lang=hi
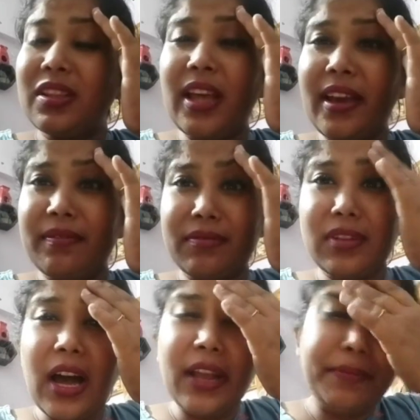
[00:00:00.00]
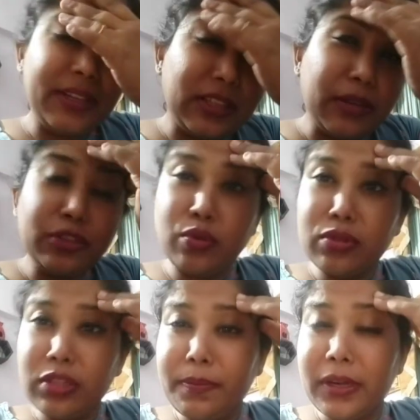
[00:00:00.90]
नहीं कार में इतना
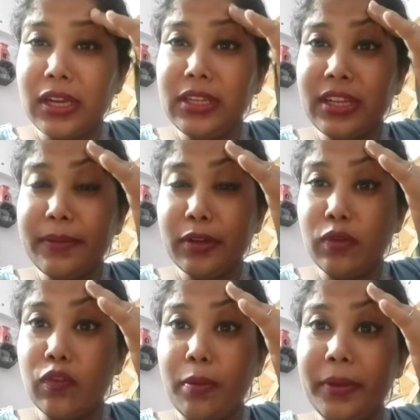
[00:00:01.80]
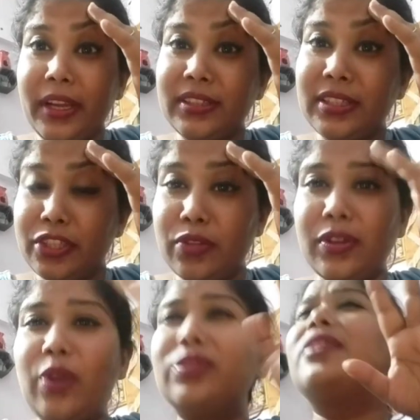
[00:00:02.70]
जोर से पकड़ लिया था मेरे को वॉमिटिंग सेशन हो
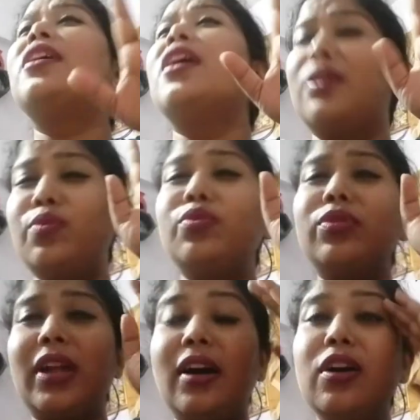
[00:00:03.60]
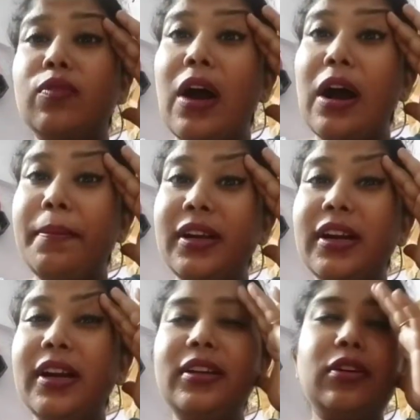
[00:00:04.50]
गया उधर रुको ना वहाँ पे
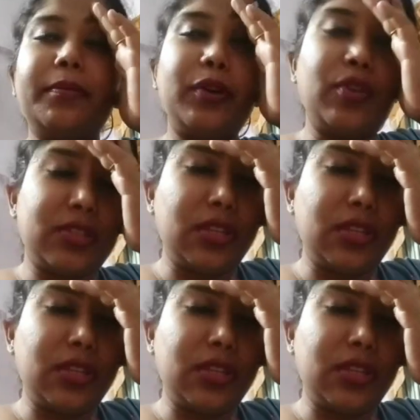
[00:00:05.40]
गई और मेरे को ऐसा